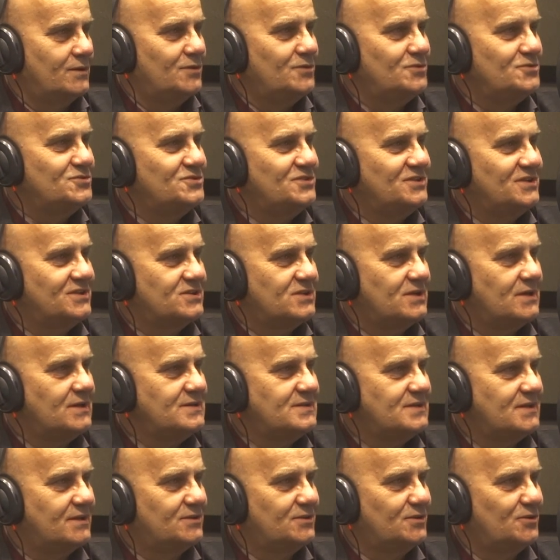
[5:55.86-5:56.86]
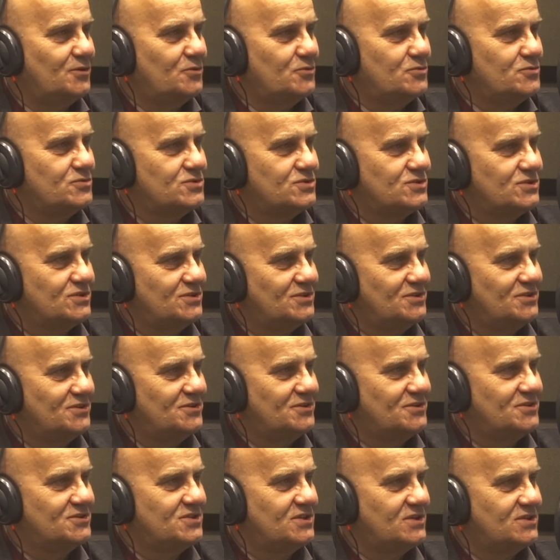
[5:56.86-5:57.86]
już nie szansa, to już e,
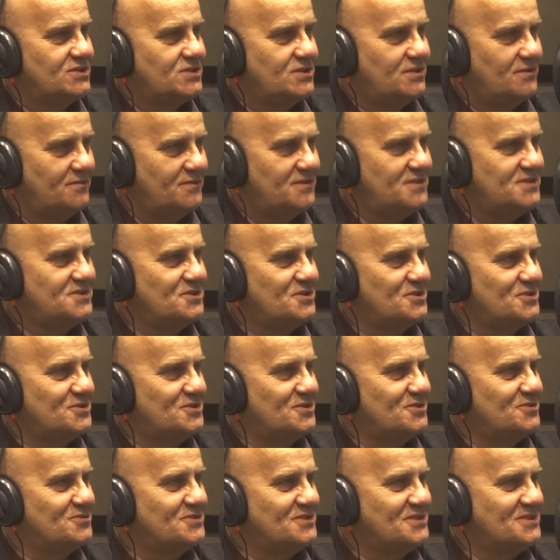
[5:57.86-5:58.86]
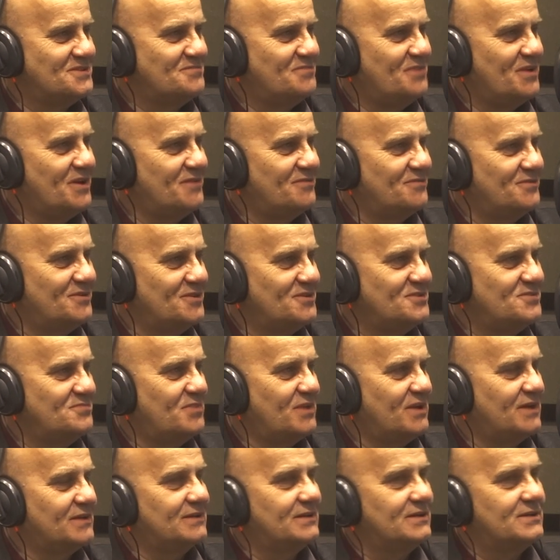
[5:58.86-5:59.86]
pewność. rzeczywistość, to już jest Świetnie. pewność
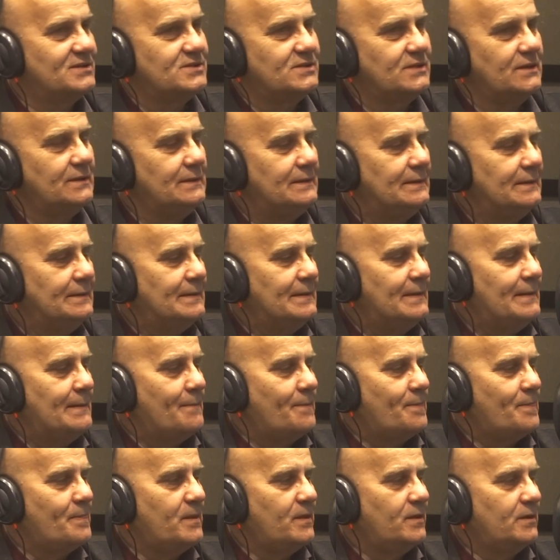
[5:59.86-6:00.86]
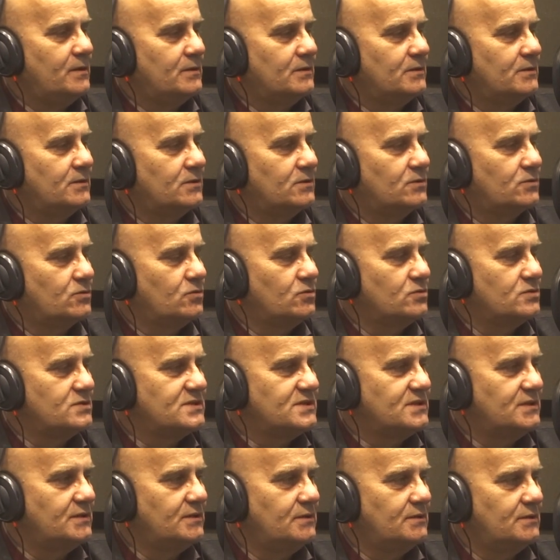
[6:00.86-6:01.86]
praktycznie. E,
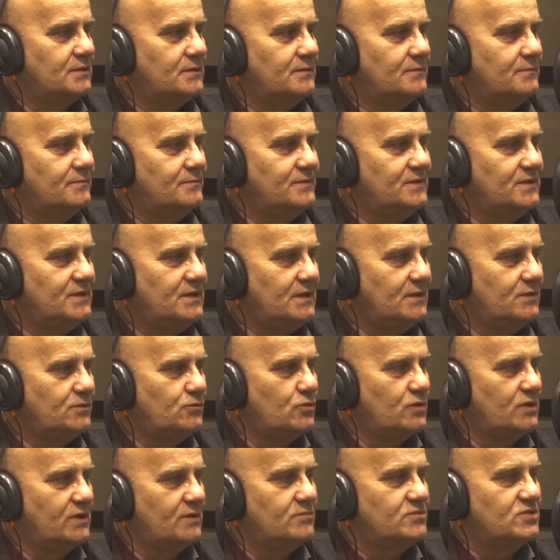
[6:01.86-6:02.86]
kursy w niedługim